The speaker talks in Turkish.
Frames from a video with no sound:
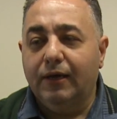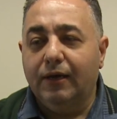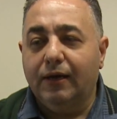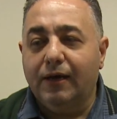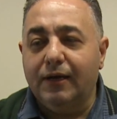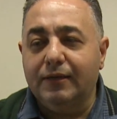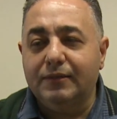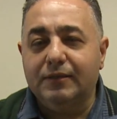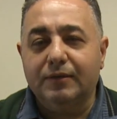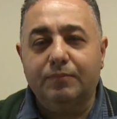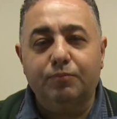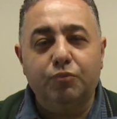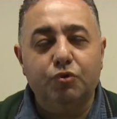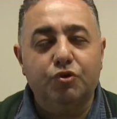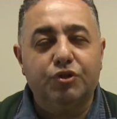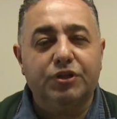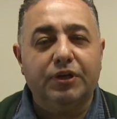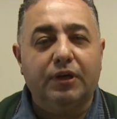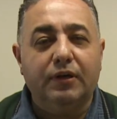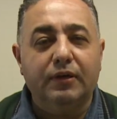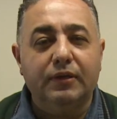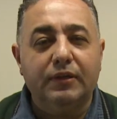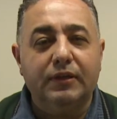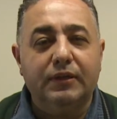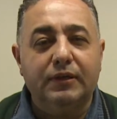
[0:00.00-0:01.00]
Artık bu
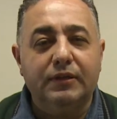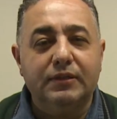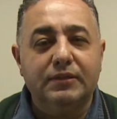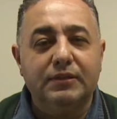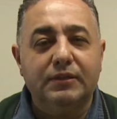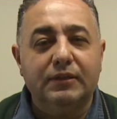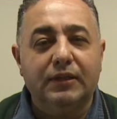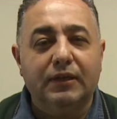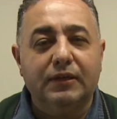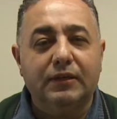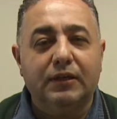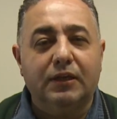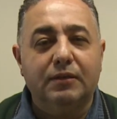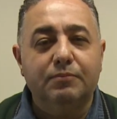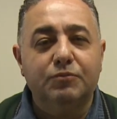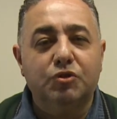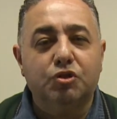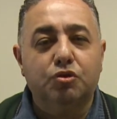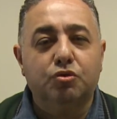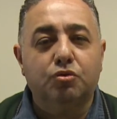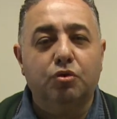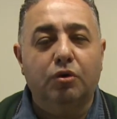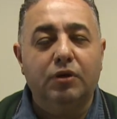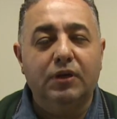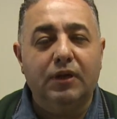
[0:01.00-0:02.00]
çağın gerisinde kalmış
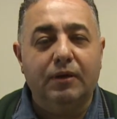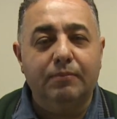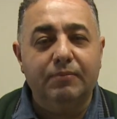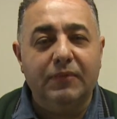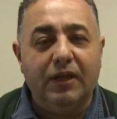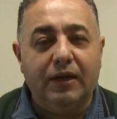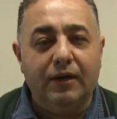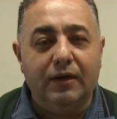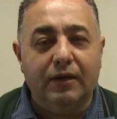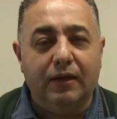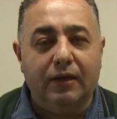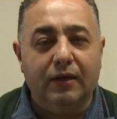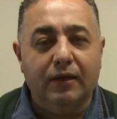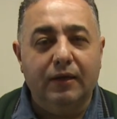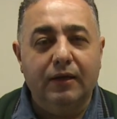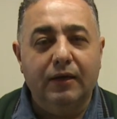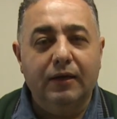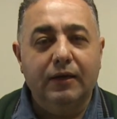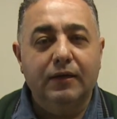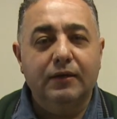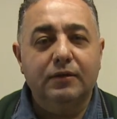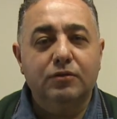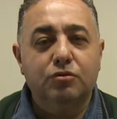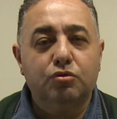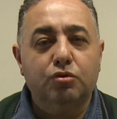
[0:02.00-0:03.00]
söylemlerle,
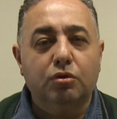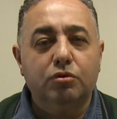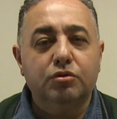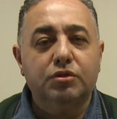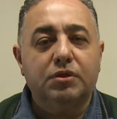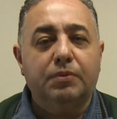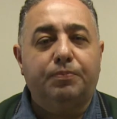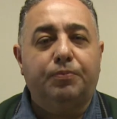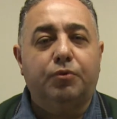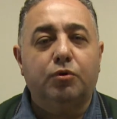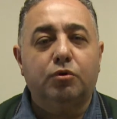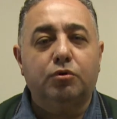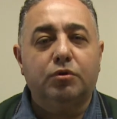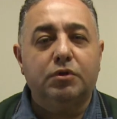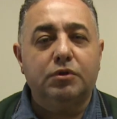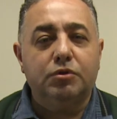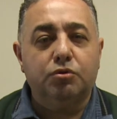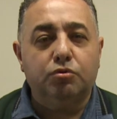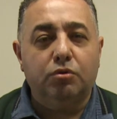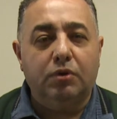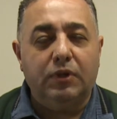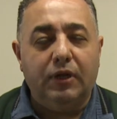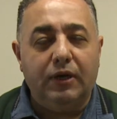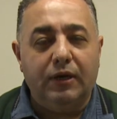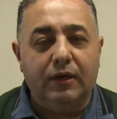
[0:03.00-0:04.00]
sözde
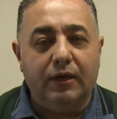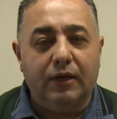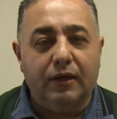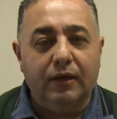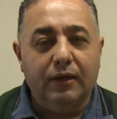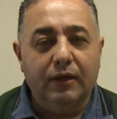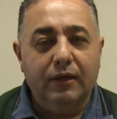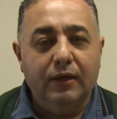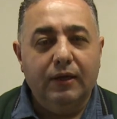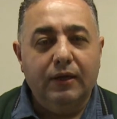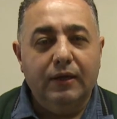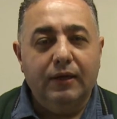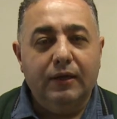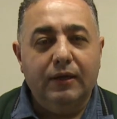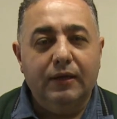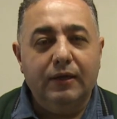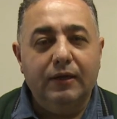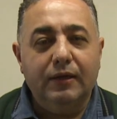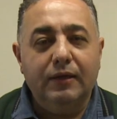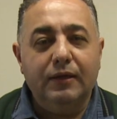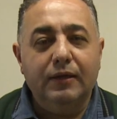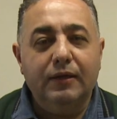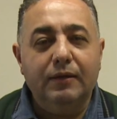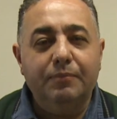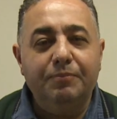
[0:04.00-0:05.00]
protestolarla
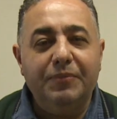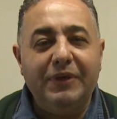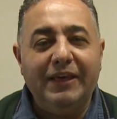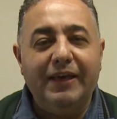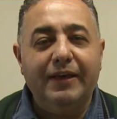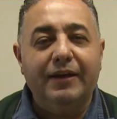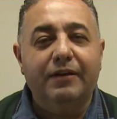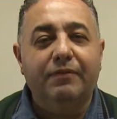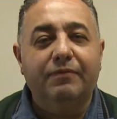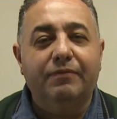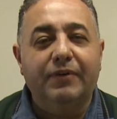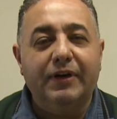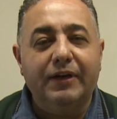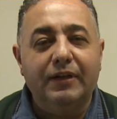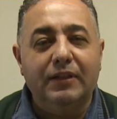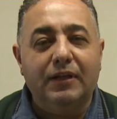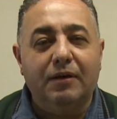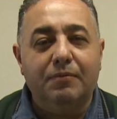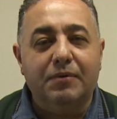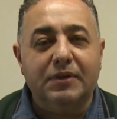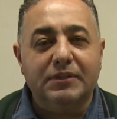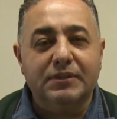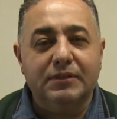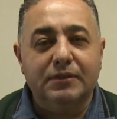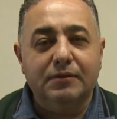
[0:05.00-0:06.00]
e, bir yere
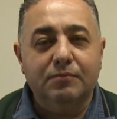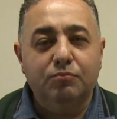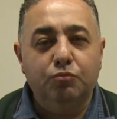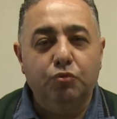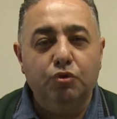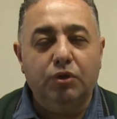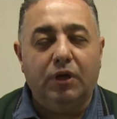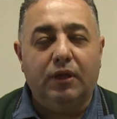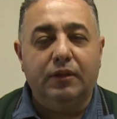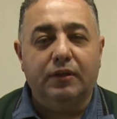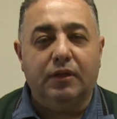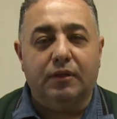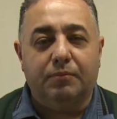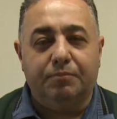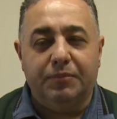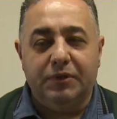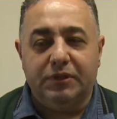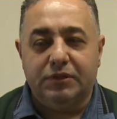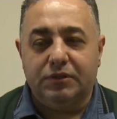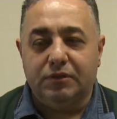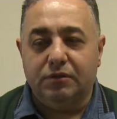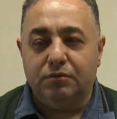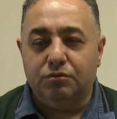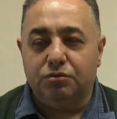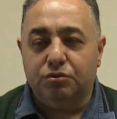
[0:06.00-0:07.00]
varılamaz. Bunu anlatmaya
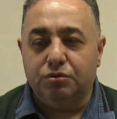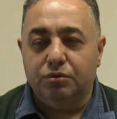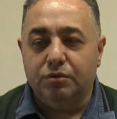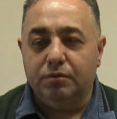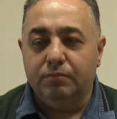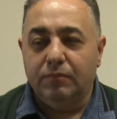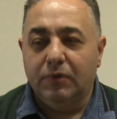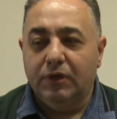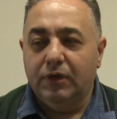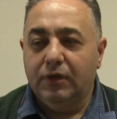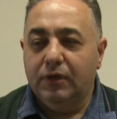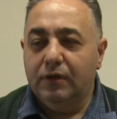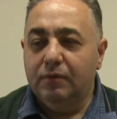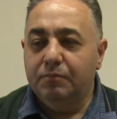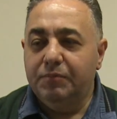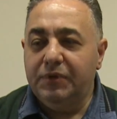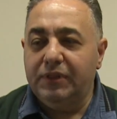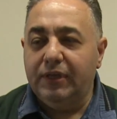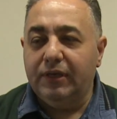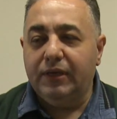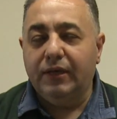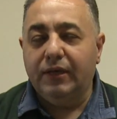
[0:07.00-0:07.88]
çalışıyorum. Bir de